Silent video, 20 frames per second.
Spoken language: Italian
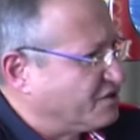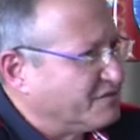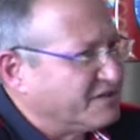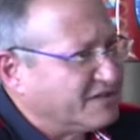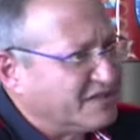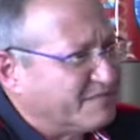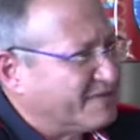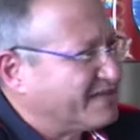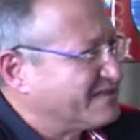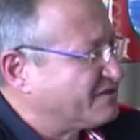
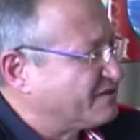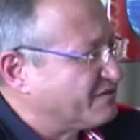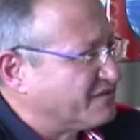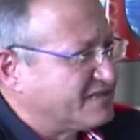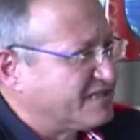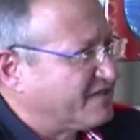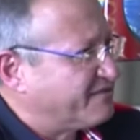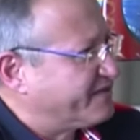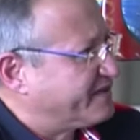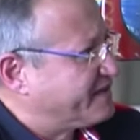quindi si passano
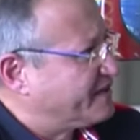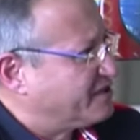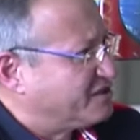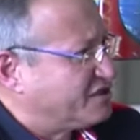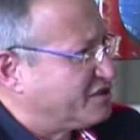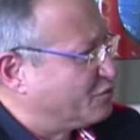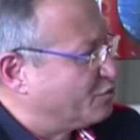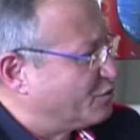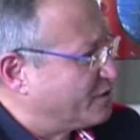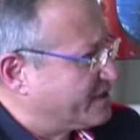questi
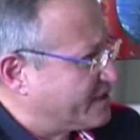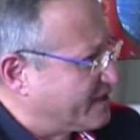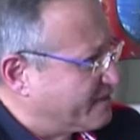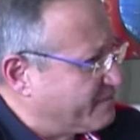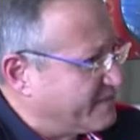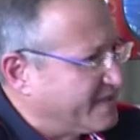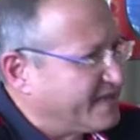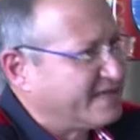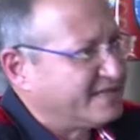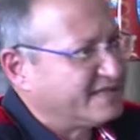fatici 2-3
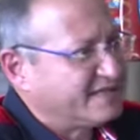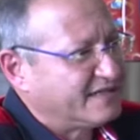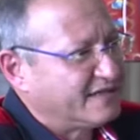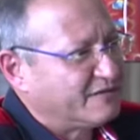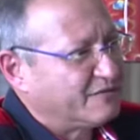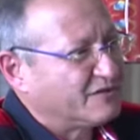mesi,